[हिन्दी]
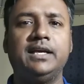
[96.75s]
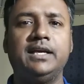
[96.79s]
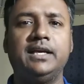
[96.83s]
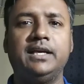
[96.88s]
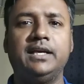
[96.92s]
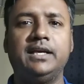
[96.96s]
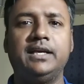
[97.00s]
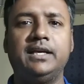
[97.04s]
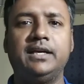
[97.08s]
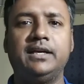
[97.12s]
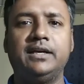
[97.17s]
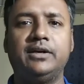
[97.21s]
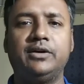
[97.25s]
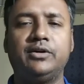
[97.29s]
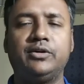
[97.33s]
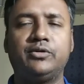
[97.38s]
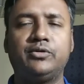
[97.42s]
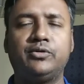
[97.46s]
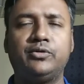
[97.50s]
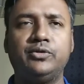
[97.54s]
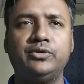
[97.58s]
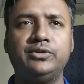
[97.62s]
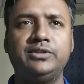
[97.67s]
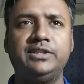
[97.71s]
ए,
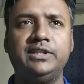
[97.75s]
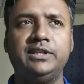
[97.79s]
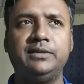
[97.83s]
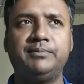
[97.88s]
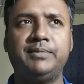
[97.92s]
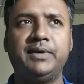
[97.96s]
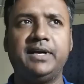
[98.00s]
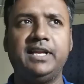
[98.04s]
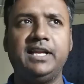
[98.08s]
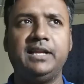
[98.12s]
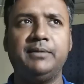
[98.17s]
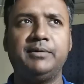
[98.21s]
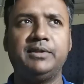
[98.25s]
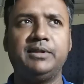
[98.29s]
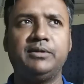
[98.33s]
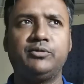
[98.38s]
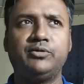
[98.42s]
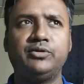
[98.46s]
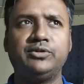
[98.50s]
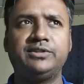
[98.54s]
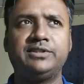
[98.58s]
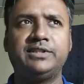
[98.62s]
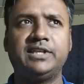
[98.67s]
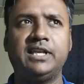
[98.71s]
कुछ दिन पहले मतलब
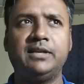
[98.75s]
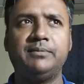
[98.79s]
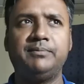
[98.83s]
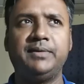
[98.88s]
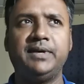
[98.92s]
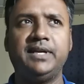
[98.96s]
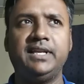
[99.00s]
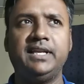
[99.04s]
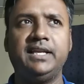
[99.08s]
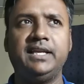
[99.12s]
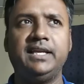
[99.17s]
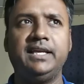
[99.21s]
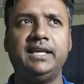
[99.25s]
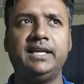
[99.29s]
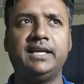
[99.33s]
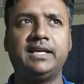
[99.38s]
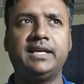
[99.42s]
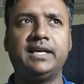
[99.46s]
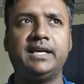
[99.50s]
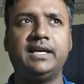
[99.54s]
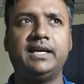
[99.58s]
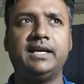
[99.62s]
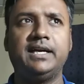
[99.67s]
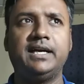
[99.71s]
कुछ साल पहले एक
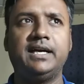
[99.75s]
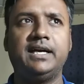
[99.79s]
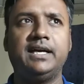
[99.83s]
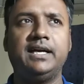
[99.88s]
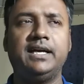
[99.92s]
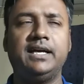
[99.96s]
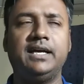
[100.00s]
ए,